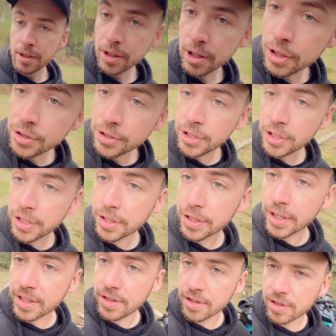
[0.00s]
Kącik
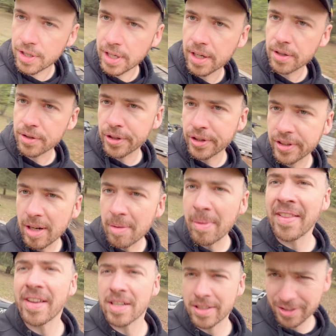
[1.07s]
technicznego
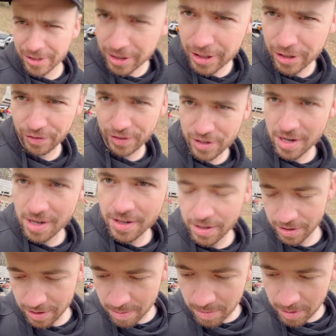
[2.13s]
dżentelmena, żeście też wiedzieli
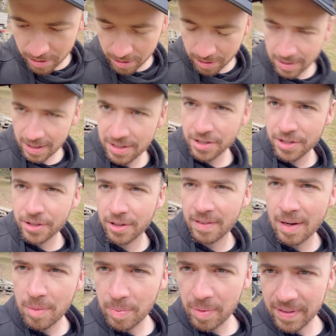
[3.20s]
coś w tym motorku, a nie, że tylko
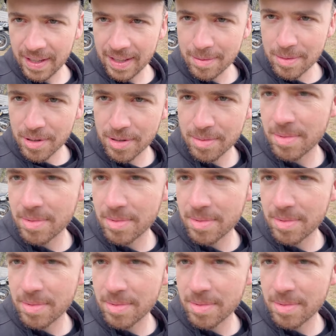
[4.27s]
wam opowiadam, co żem